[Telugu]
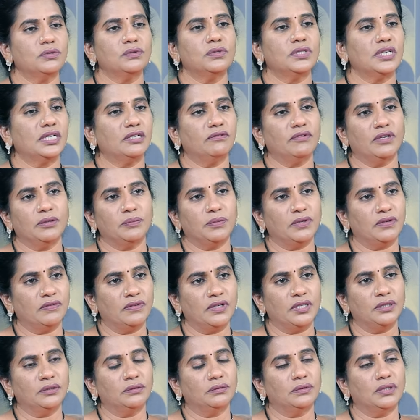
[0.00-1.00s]
సూసైడ్ వైపుకి
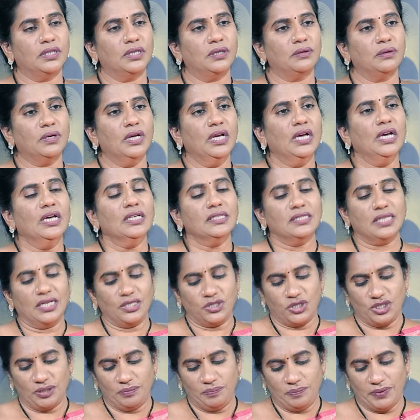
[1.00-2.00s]
వెళ్తున్నారు
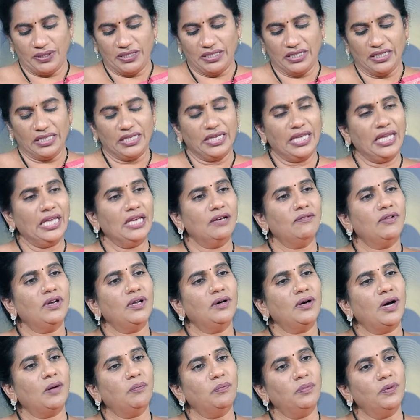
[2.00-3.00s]
సార్ చెప్పండి
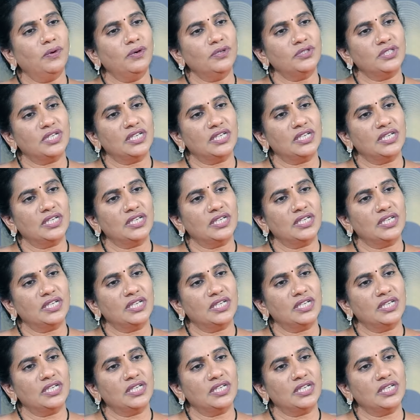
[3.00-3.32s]
కేవలం అప్పులు